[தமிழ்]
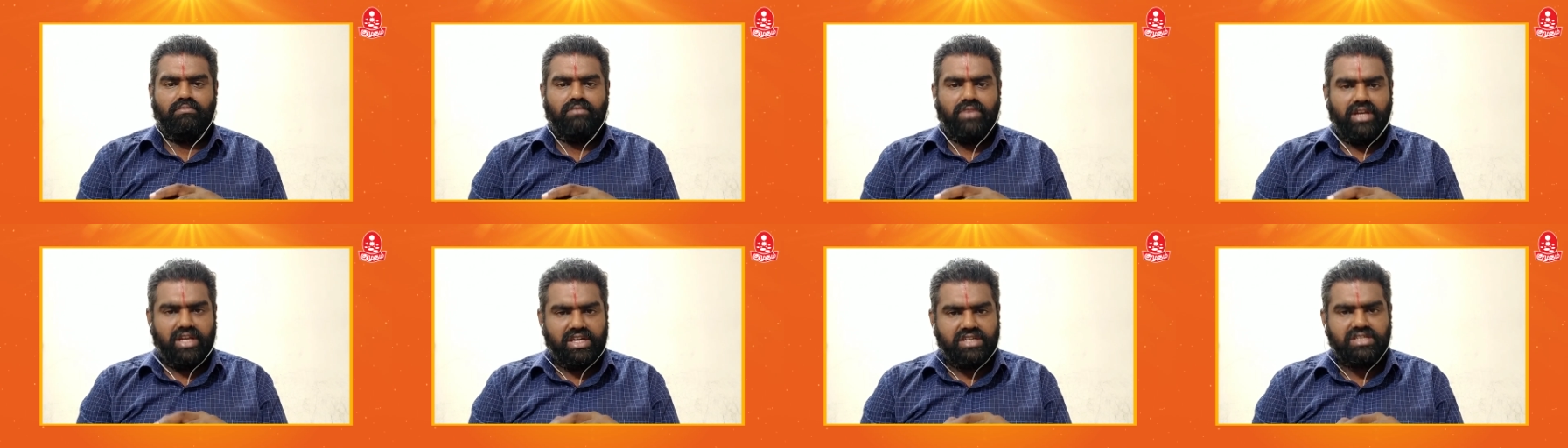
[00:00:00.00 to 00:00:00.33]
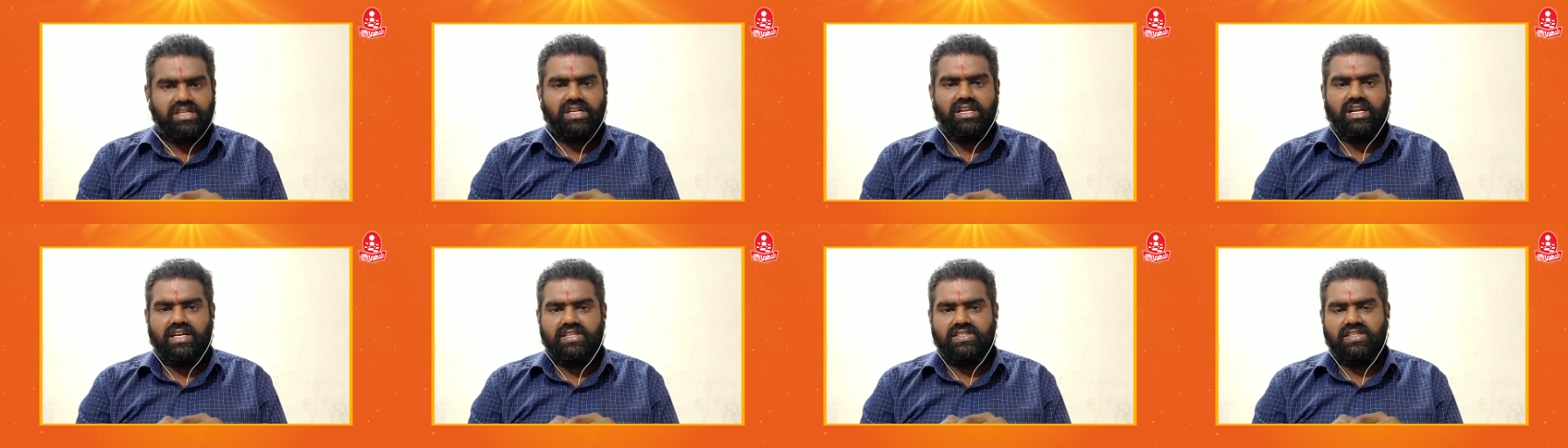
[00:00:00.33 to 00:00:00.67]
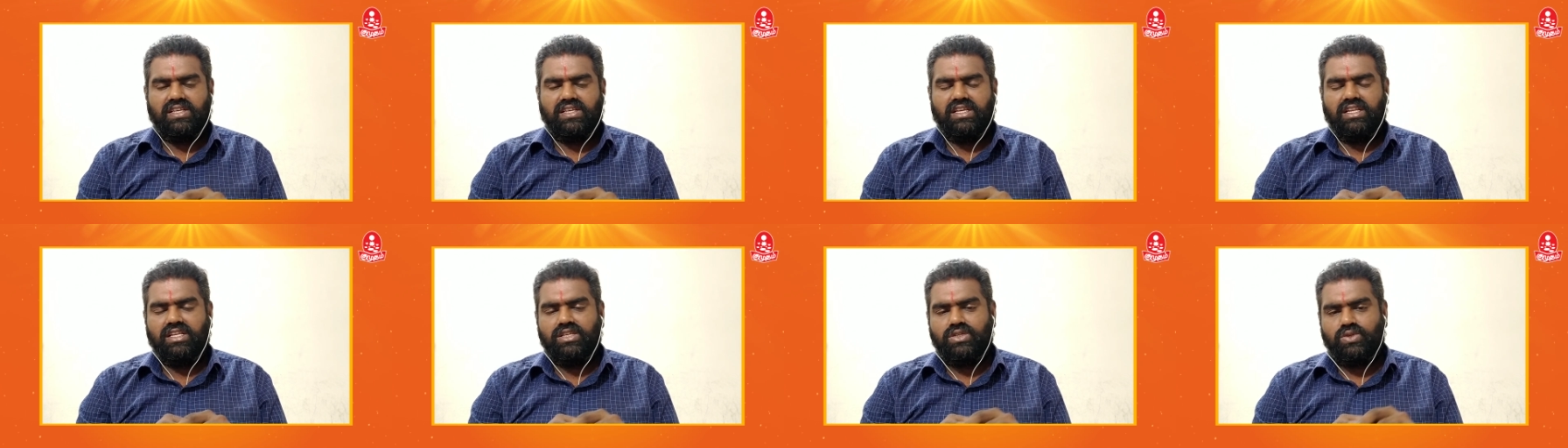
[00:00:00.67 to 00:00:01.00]
மேஷ
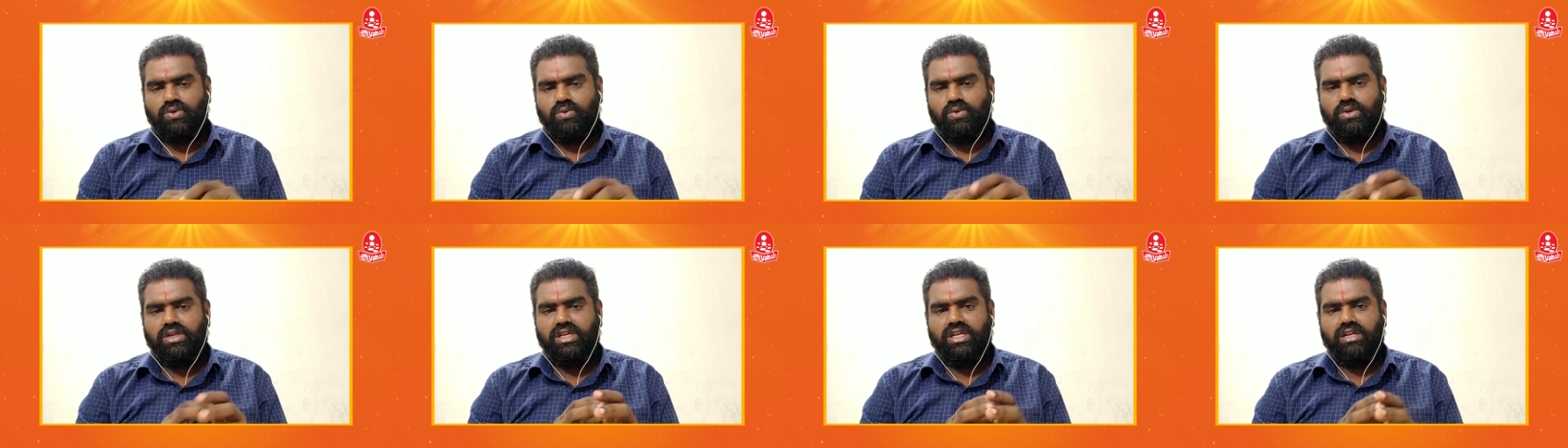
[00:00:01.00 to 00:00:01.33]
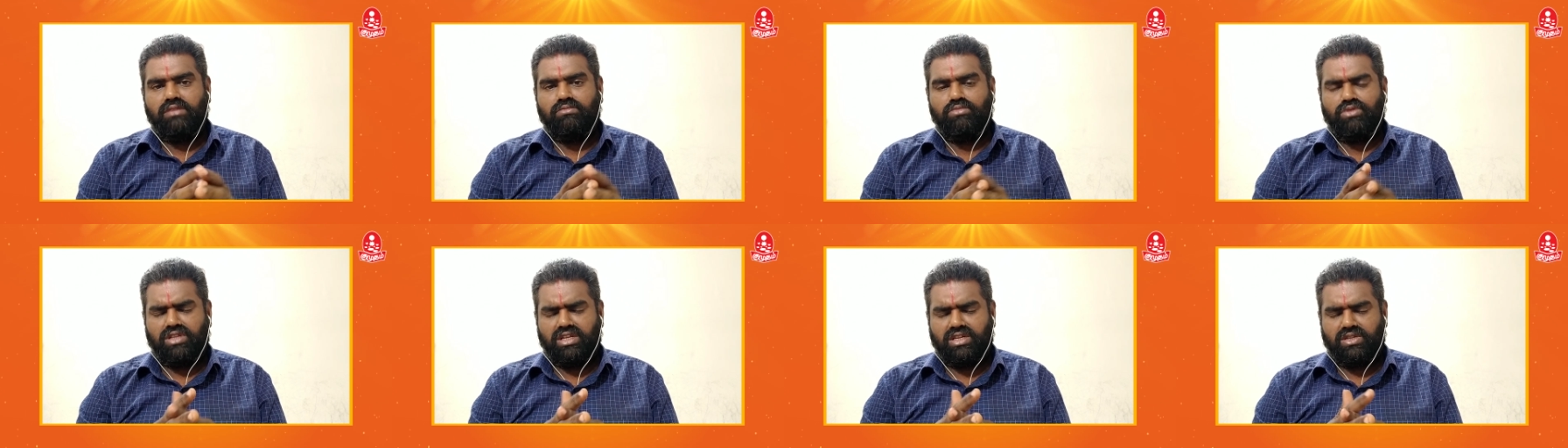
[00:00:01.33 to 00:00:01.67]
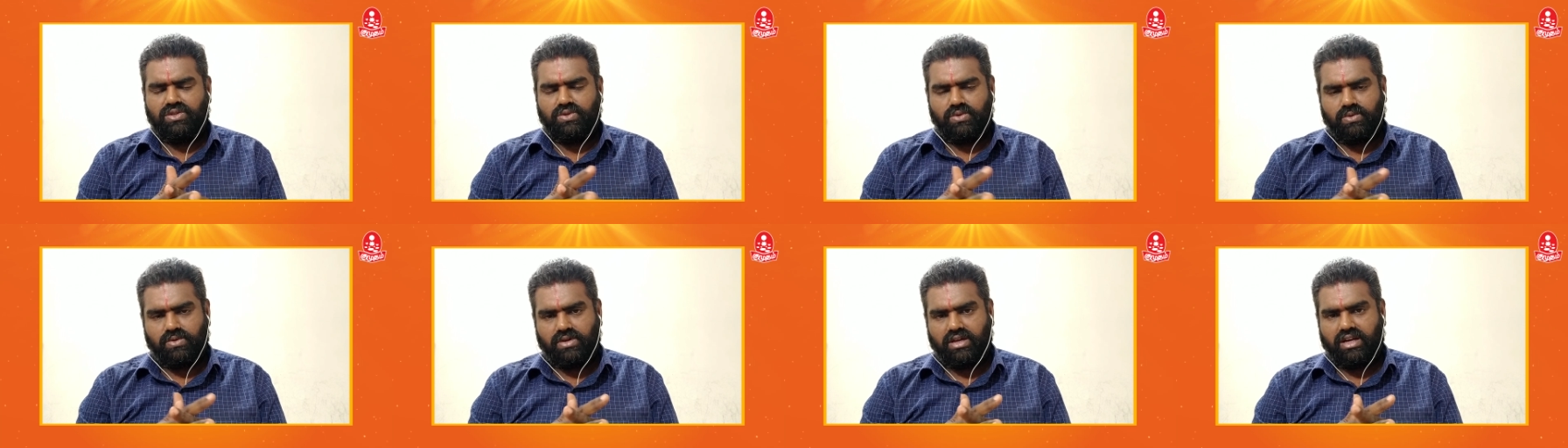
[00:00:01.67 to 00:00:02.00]
ராசியில் சூரியன் புதன்
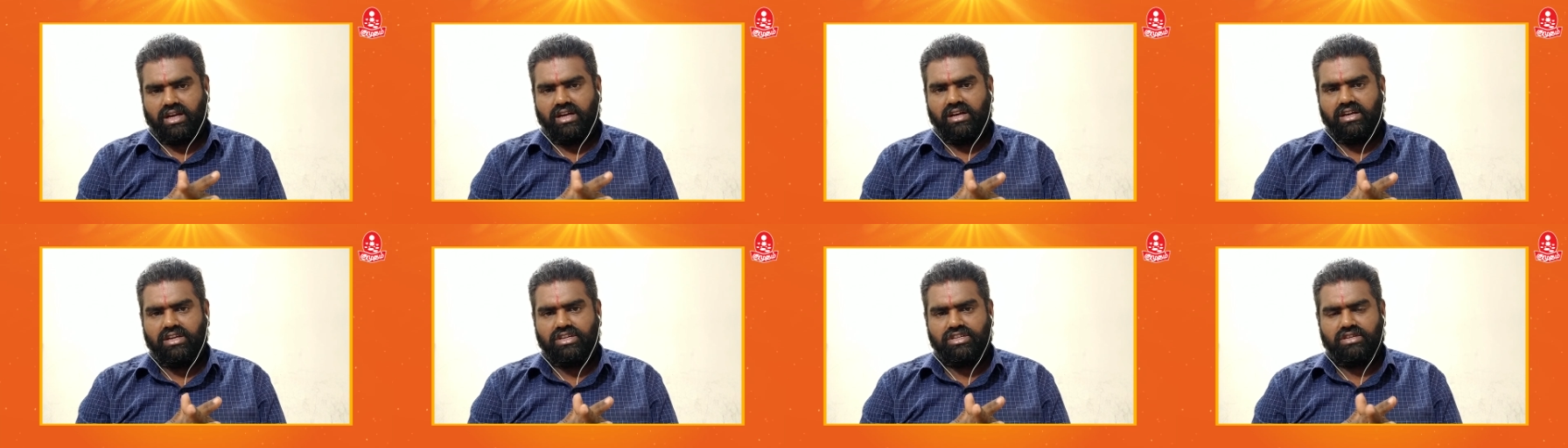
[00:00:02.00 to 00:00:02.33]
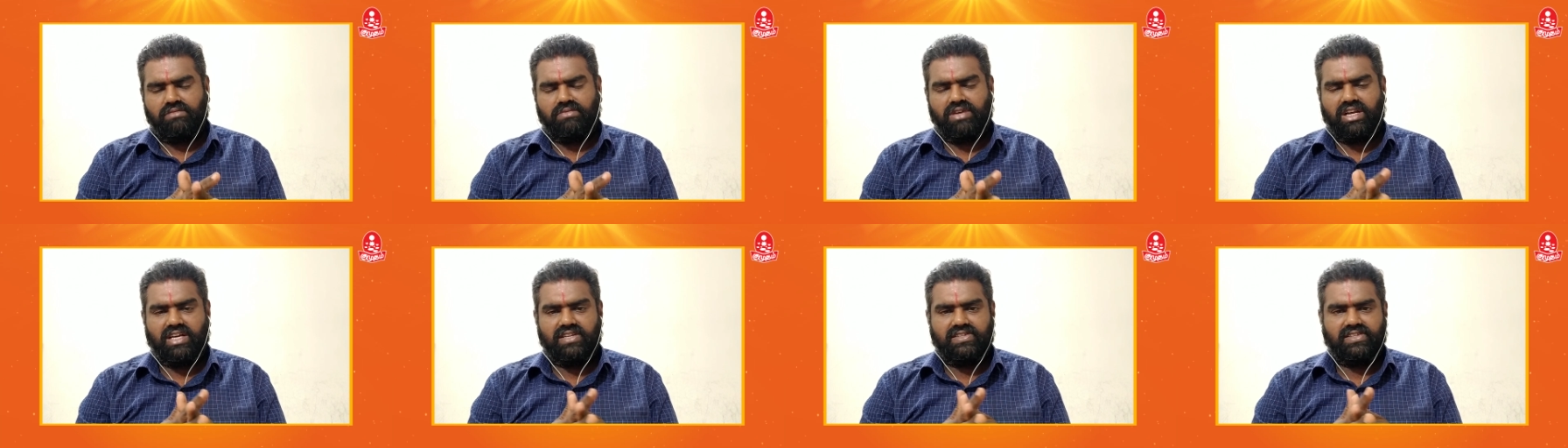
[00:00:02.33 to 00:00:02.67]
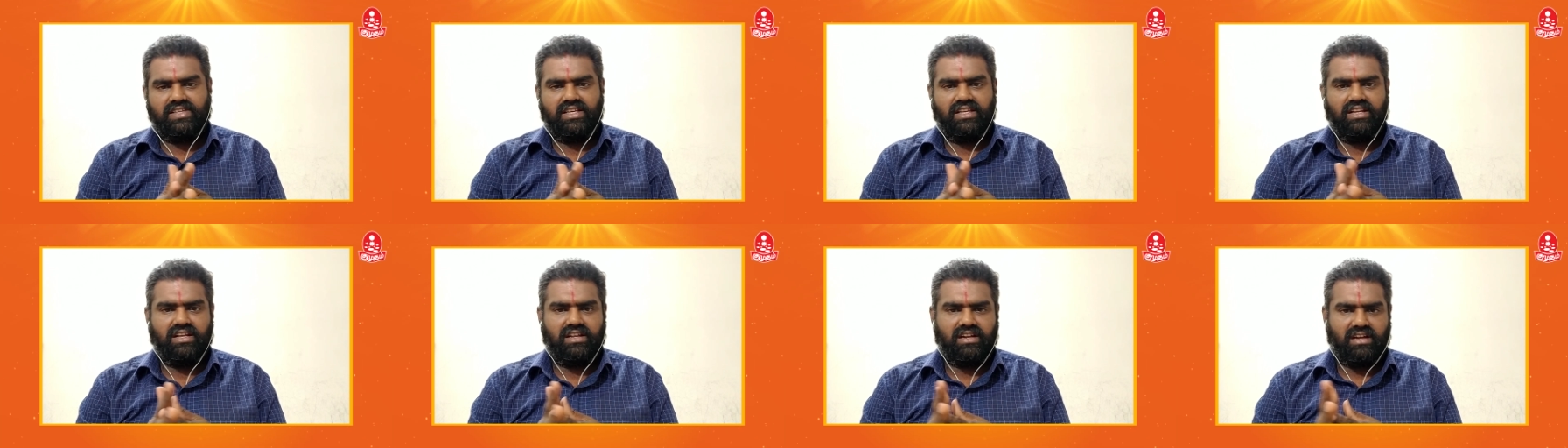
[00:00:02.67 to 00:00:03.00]
சுக்கரன் ரிஷப
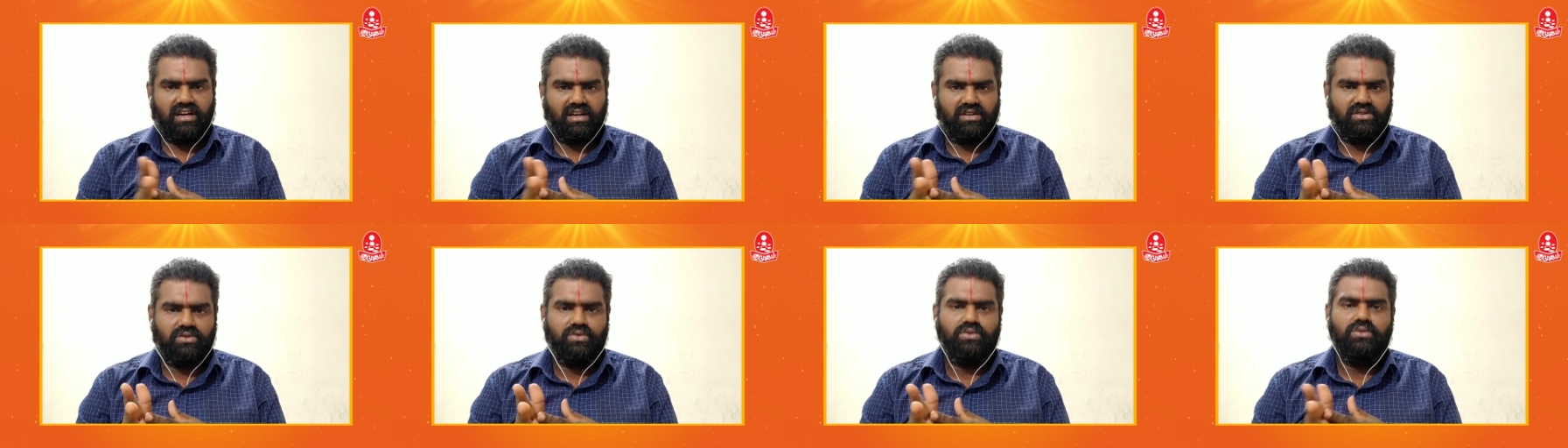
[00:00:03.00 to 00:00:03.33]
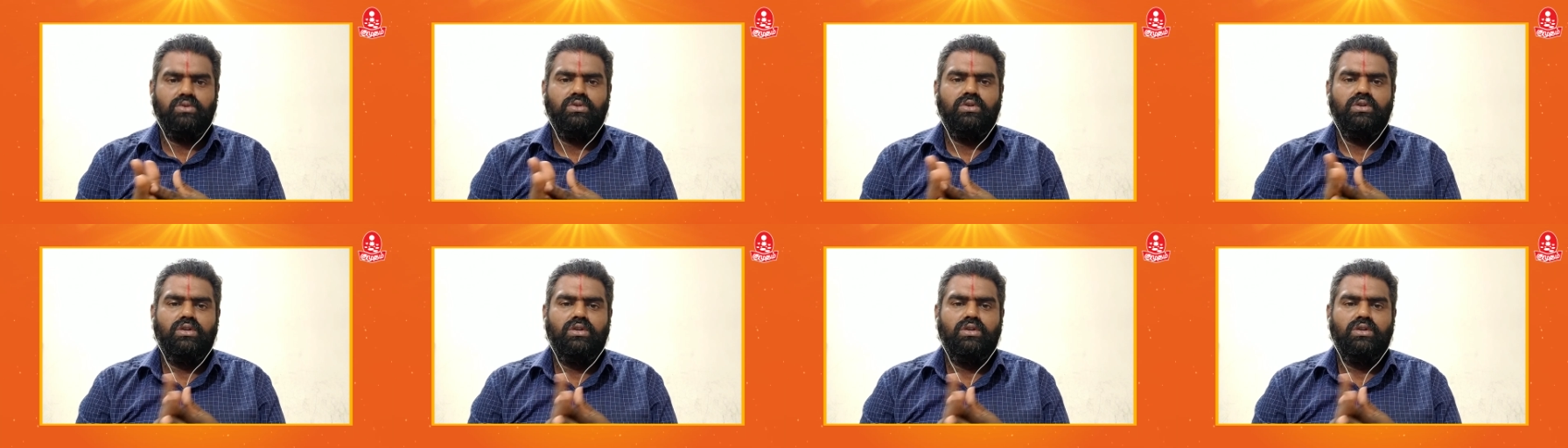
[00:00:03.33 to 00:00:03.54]
ராசியில் ராகு